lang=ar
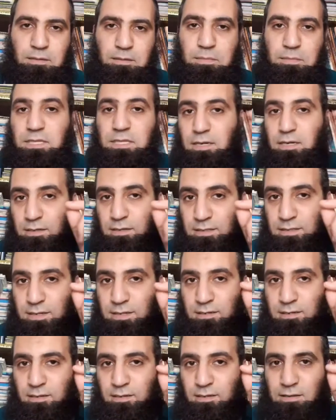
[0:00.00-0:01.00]
من خردل
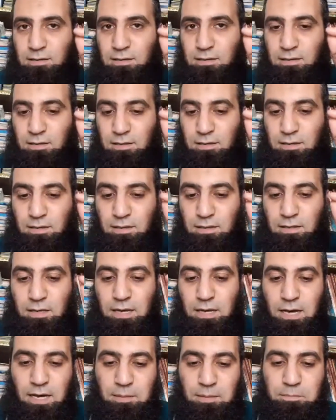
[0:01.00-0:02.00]

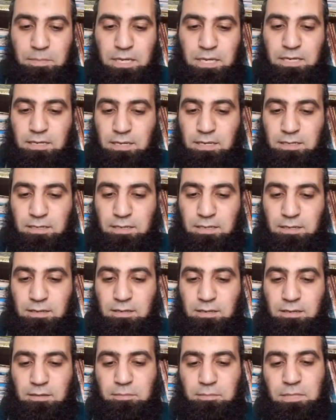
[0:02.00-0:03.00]
أحب إلي
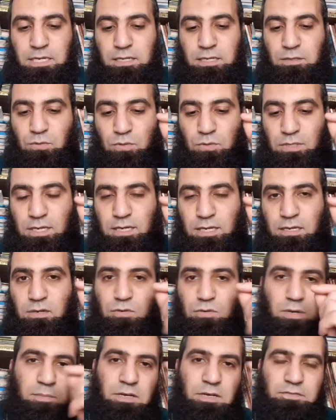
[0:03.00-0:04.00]
من الدنيا
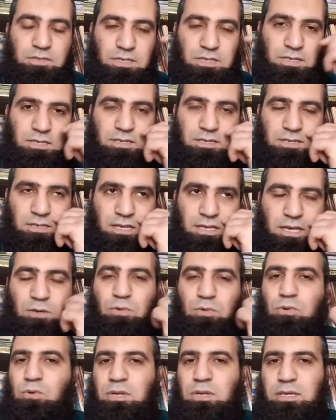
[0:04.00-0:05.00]
وما فيها
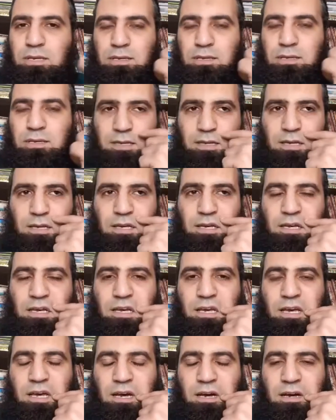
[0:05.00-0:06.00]
قالوا له ليه
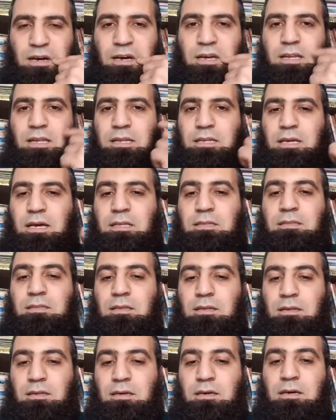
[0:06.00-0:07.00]
قال لأن
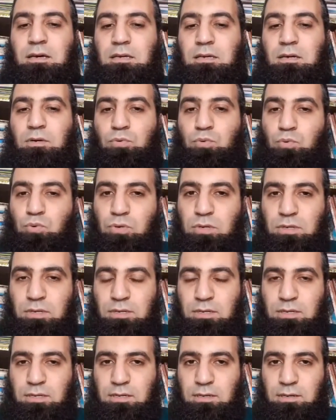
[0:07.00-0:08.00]
الله يقول
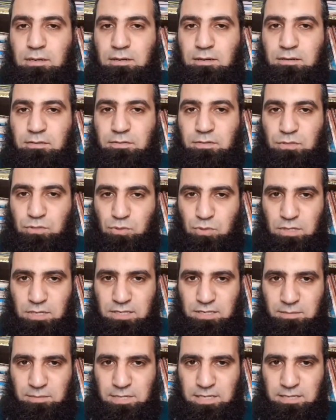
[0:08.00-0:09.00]
في سورة
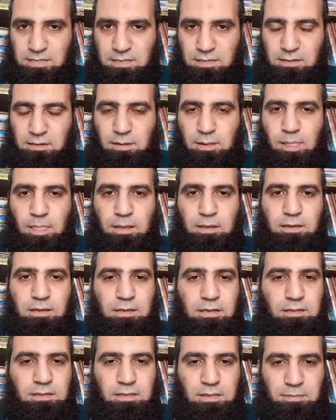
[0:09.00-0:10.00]
المائدة
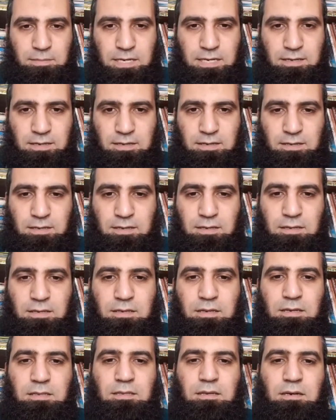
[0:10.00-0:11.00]
إنما
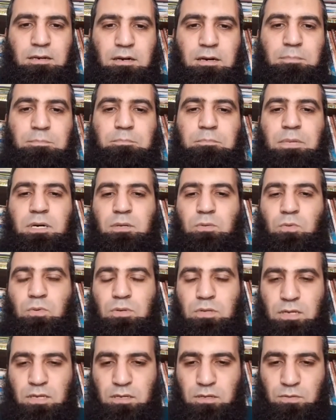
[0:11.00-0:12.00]
يتقبل
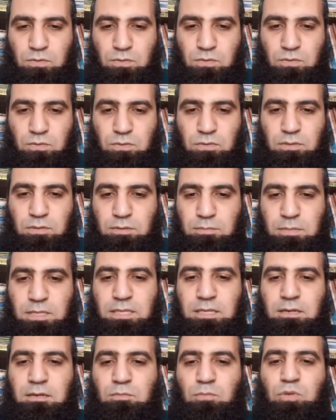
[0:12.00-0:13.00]
الله
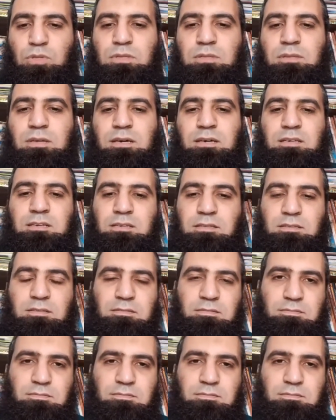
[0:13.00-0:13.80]
من المتقين